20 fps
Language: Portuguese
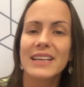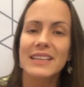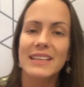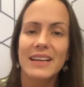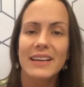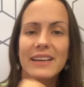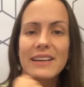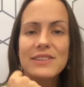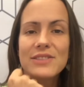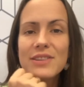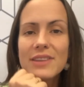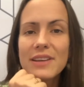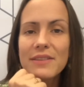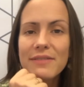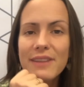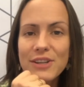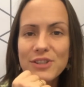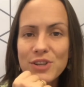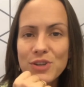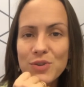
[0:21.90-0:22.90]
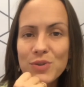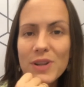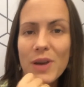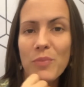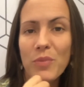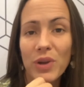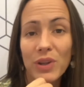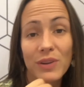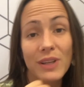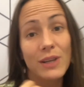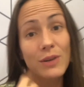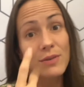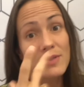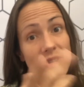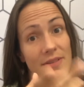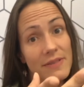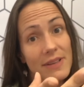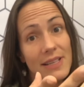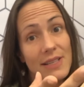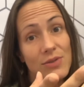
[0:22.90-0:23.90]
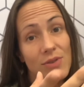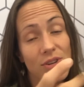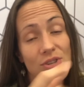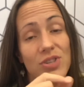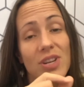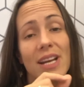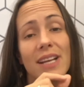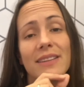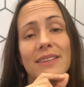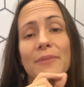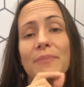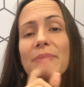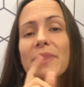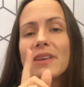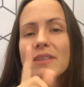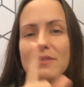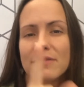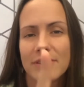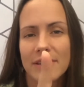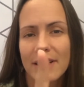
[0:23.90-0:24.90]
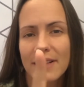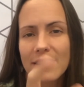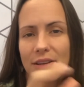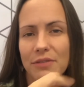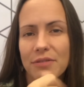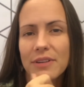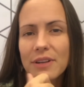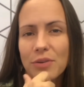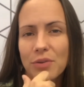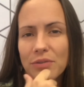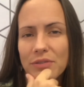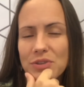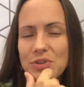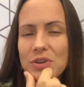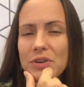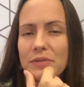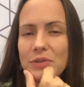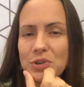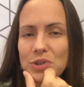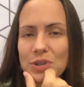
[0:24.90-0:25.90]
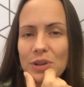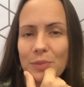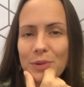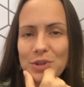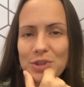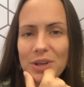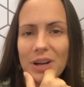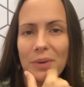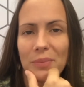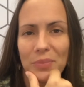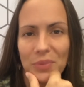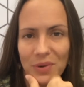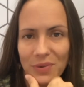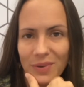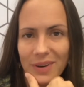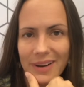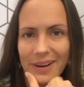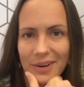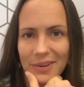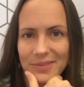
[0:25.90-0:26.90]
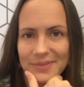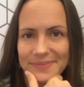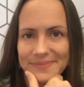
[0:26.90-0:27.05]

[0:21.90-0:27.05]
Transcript: e acredita que vai te ajudar muito, inclusive na sua dieta, fica até o final do vídeo que eu vou te dar uma dica muito legal.